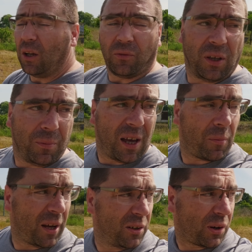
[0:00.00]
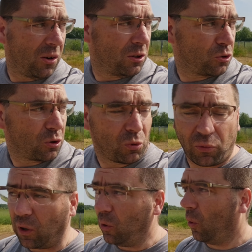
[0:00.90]
Vielmehr, meine Frau habe ich irgendwo
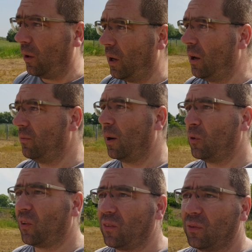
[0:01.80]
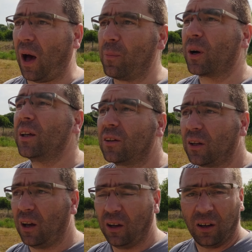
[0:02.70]
verloren. Wir haben uns jetzt
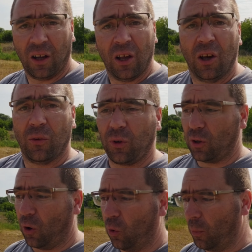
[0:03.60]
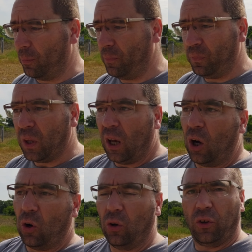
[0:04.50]
verabredet, für hier oben.
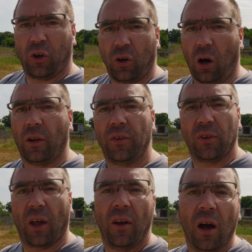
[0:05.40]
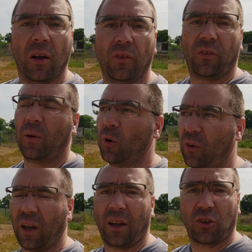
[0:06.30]
Und ja, dann sehen wir uns
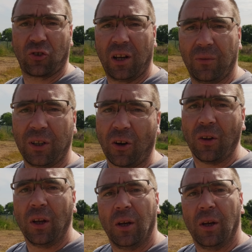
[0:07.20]
an anderer Stelle wieder.